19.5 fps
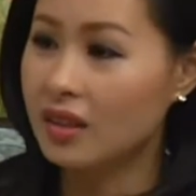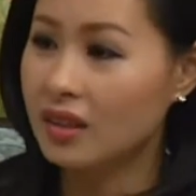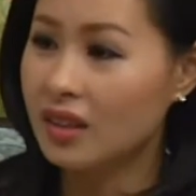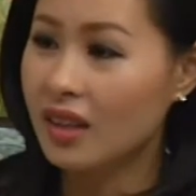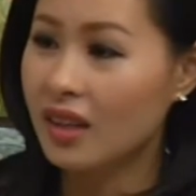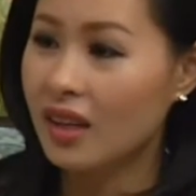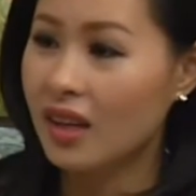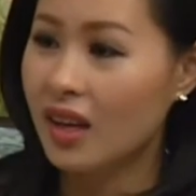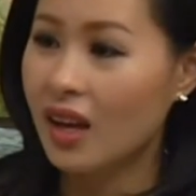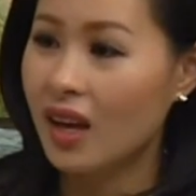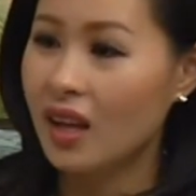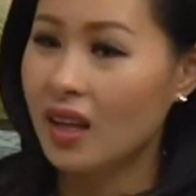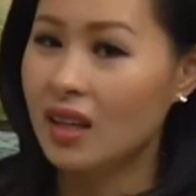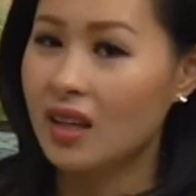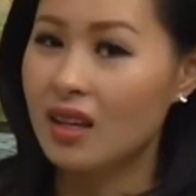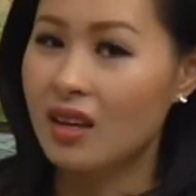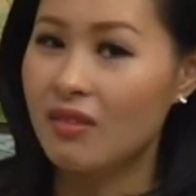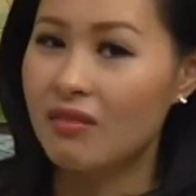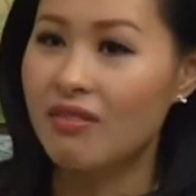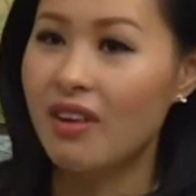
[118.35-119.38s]
nữa đúng rồi
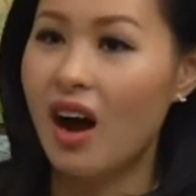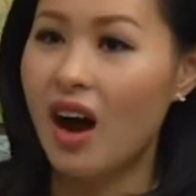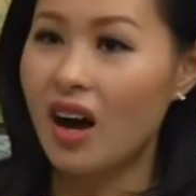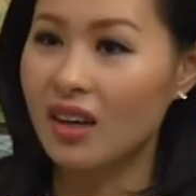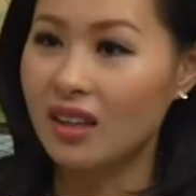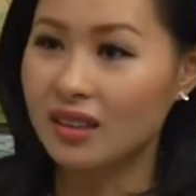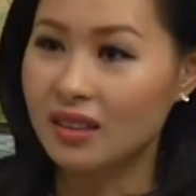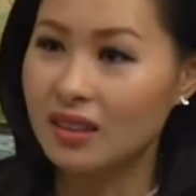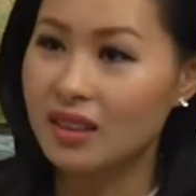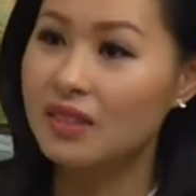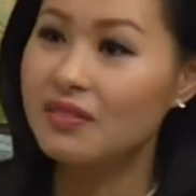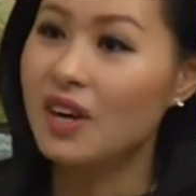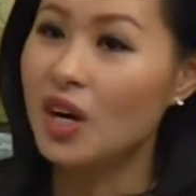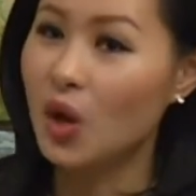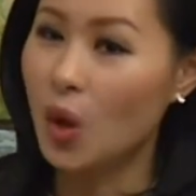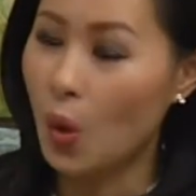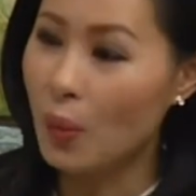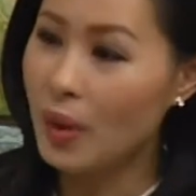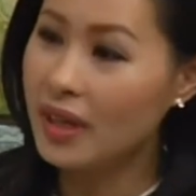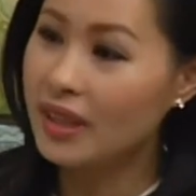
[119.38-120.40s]
rồi vợ người vợ
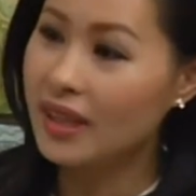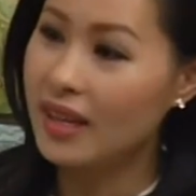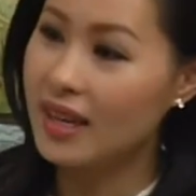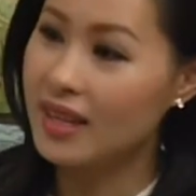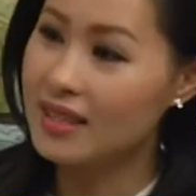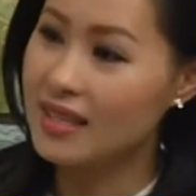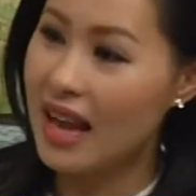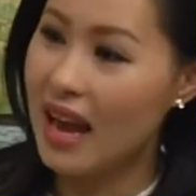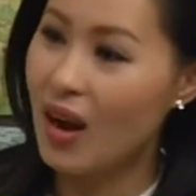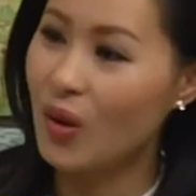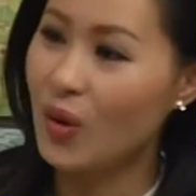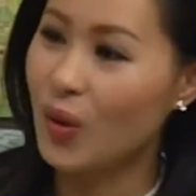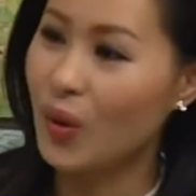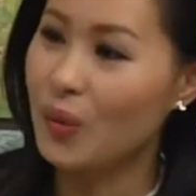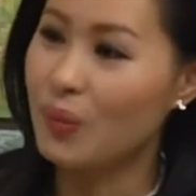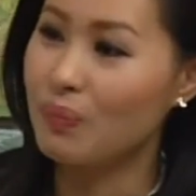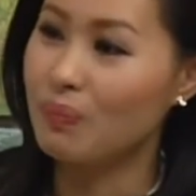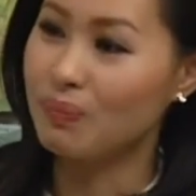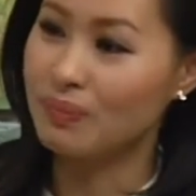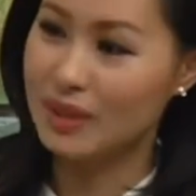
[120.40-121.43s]
cũ bên kia làm sao
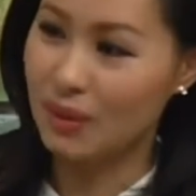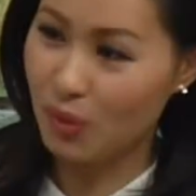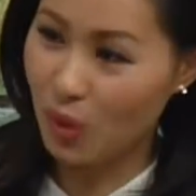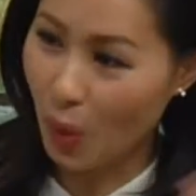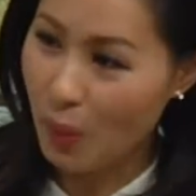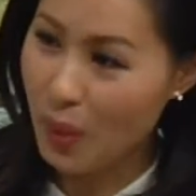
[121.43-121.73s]
rồi chồng dạ.